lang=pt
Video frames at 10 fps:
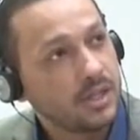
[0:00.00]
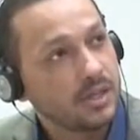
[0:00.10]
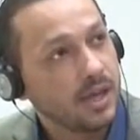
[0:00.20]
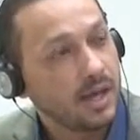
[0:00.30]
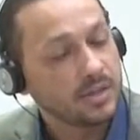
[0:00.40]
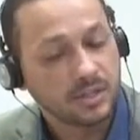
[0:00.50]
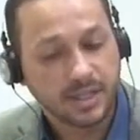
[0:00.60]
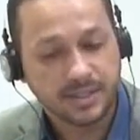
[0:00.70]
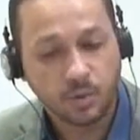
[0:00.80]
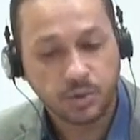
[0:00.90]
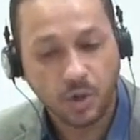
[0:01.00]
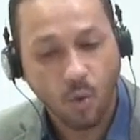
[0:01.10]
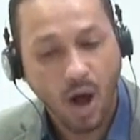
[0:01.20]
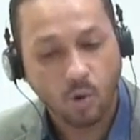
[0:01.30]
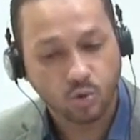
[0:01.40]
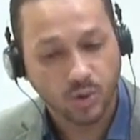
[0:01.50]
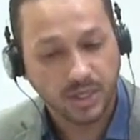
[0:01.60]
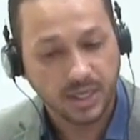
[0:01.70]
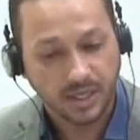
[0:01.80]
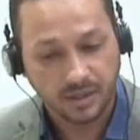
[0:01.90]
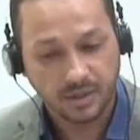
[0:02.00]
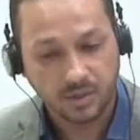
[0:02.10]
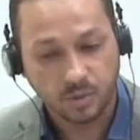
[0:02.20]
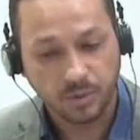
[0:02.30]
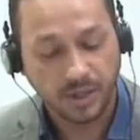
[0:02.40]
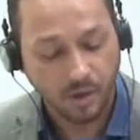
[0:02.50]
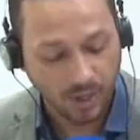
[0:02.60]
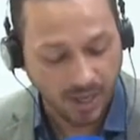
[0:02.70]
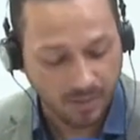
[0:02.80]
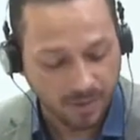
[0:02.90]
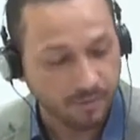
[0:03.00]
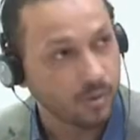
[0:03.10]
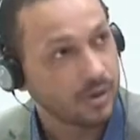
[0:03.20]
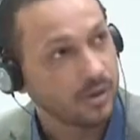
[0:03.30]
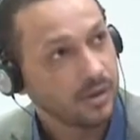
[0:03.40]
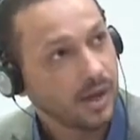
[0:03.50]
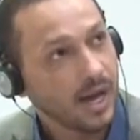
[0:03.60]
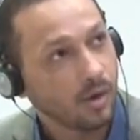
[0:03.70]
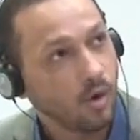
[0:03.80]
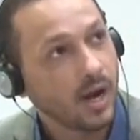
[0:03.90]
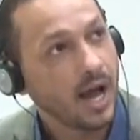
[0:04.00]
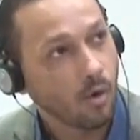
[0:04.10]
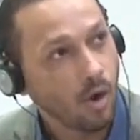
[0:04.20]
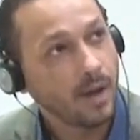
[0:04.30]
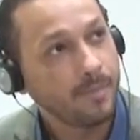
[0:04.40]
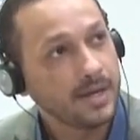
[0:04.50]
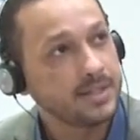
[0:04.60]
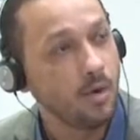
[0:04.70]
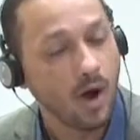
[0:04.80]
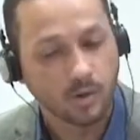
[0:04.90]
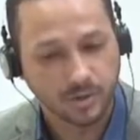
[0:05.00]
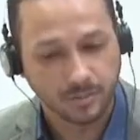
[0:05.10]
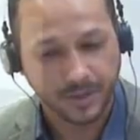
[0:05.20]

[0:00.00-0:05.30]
que a gente está sem o seu áudio aí. Se eu puder dar uma olhada para ver. O... Agora, agora apareceu o áudio,